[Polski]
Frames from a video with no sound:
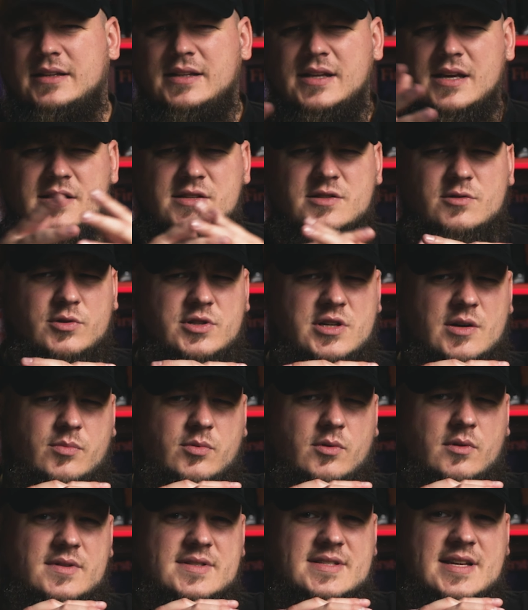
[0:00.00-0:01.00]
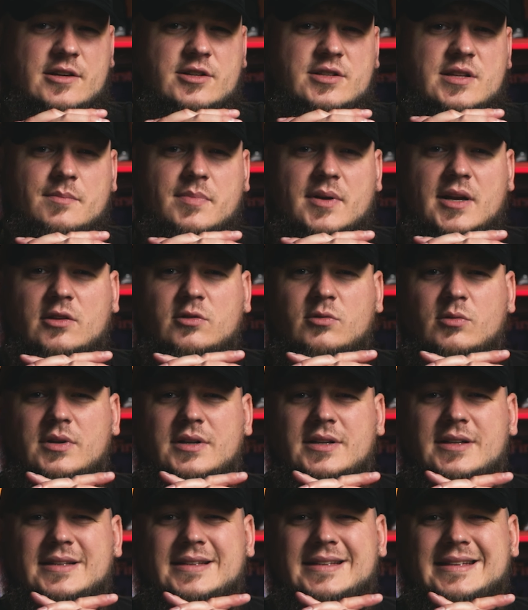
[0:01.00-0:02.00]
nie jest tu ciepło, zaś
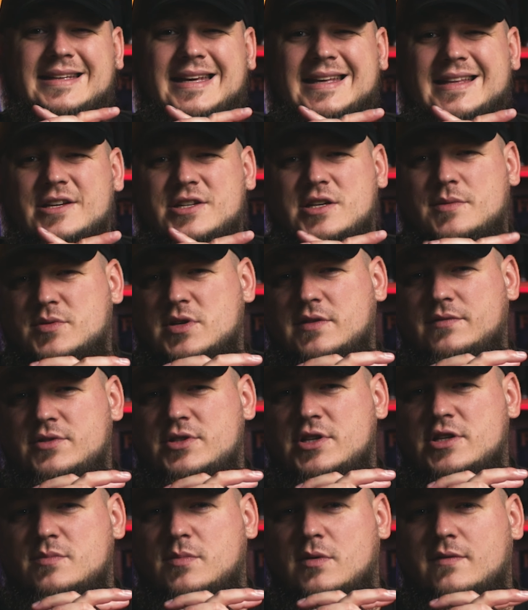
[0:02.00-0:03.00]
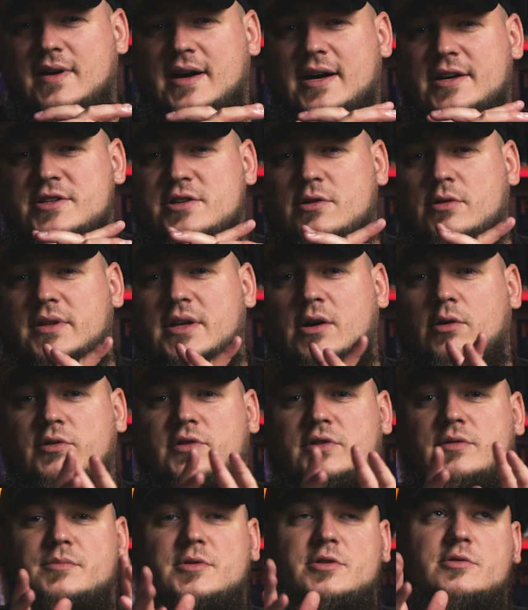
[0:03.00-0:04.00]
temperatury nie da się przewidzieć, bo waha się ona
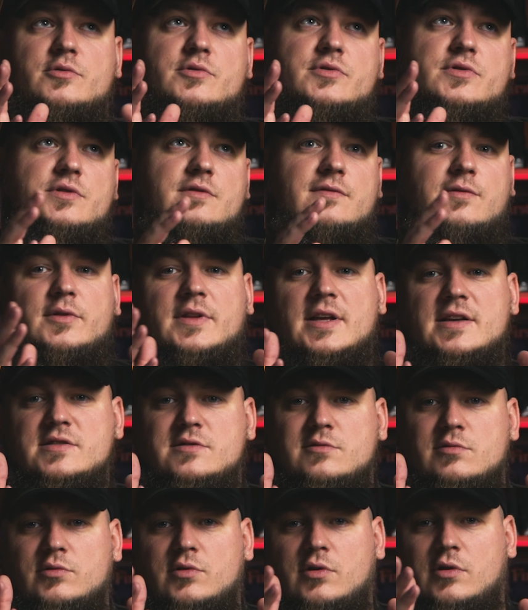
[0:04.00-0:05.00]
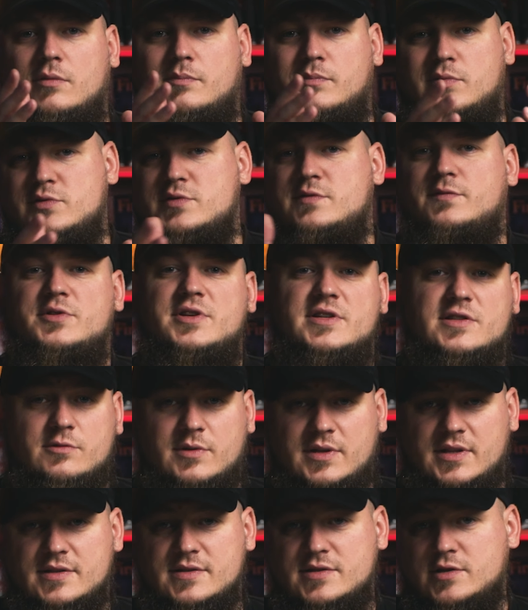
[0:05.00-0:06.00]
od minus 12 do plus
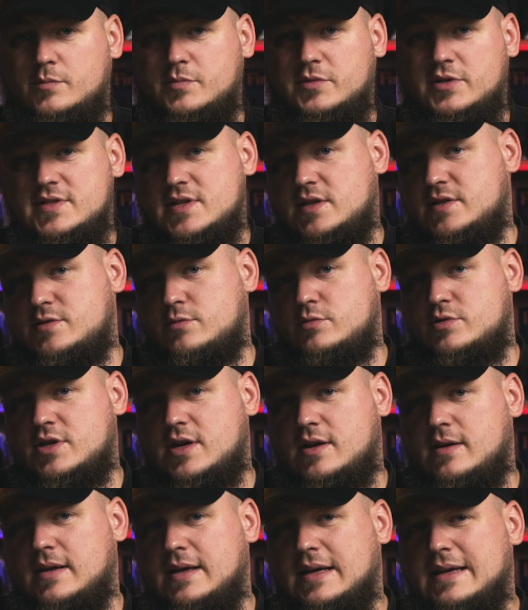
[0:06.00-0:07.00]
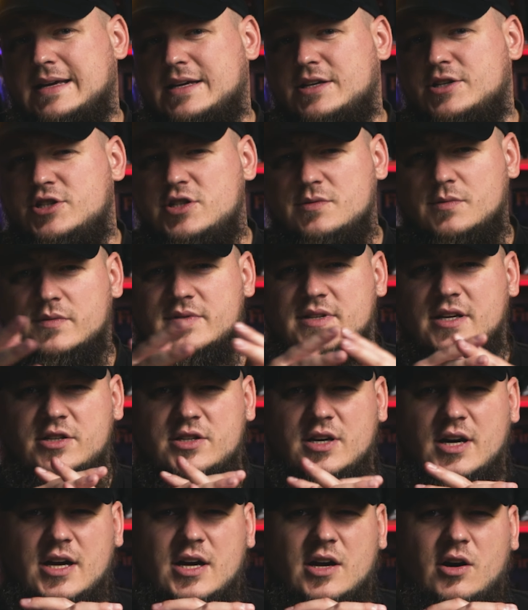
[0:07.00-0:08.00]
21 stopni Celsjusza. Zimą
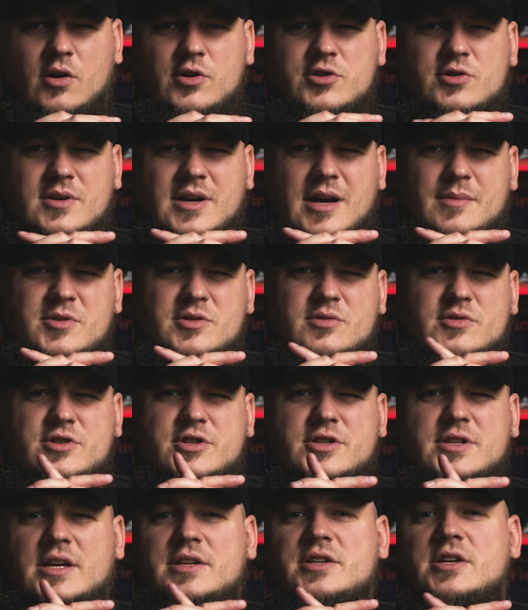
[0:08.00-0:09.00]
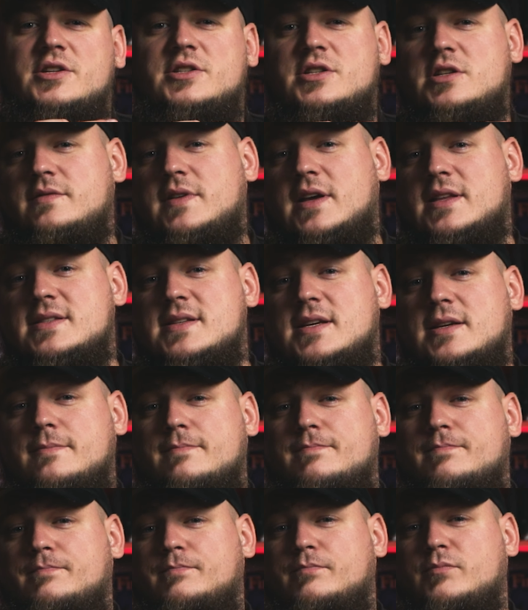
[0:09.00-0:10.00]
zaś osiąga minus 40 i więcej.
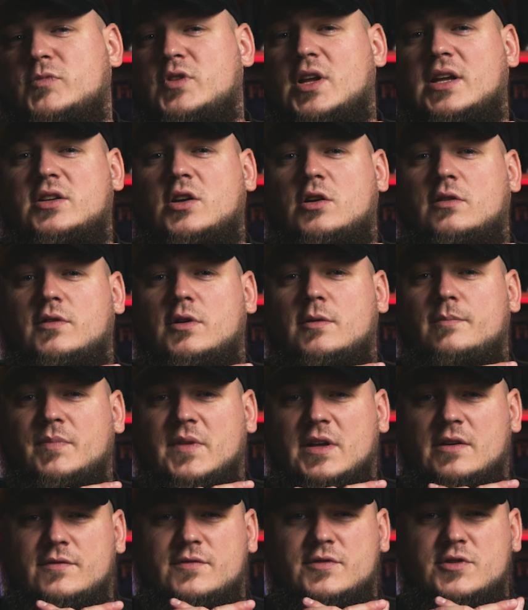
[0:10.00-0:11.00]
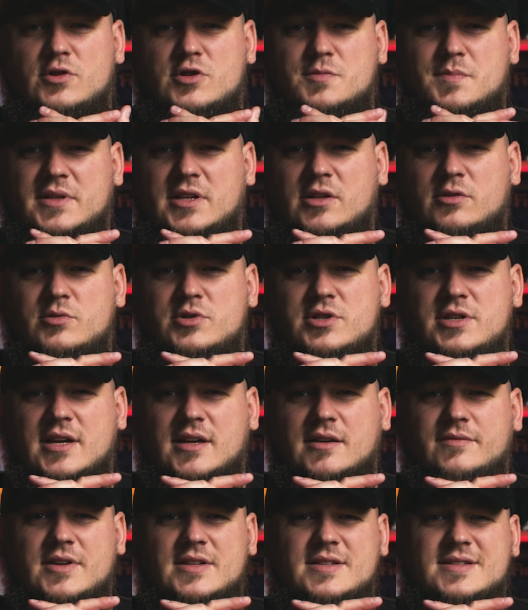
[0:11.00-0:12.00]
Dodatkowo wciąż pada tu
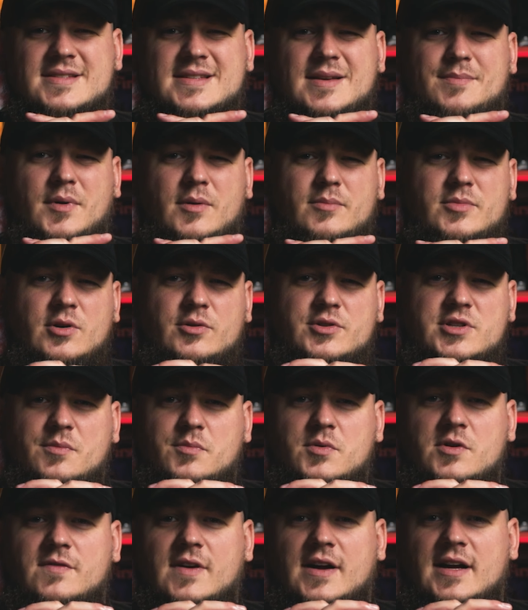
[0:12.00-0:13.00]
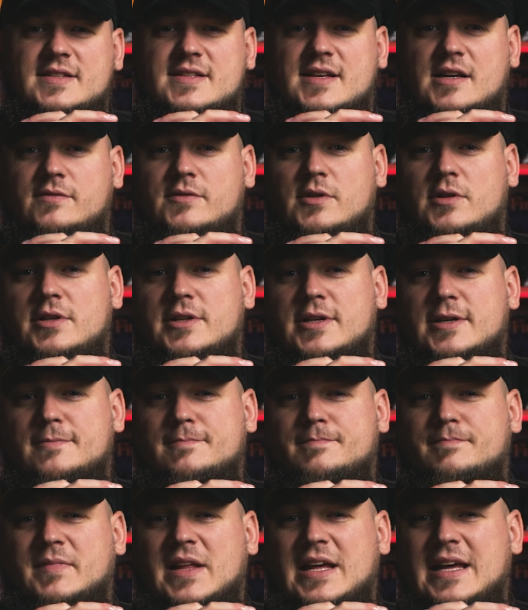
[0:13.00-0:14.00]
śnieg, więc zapomnij o ciepłych wakacjach w dolinie.
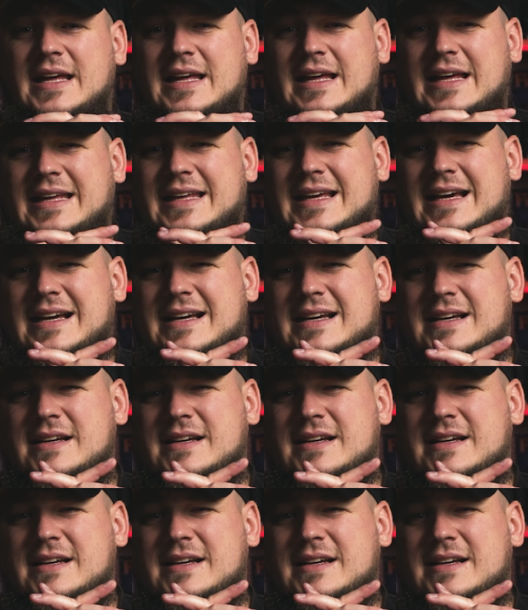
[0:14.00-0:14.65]
Jak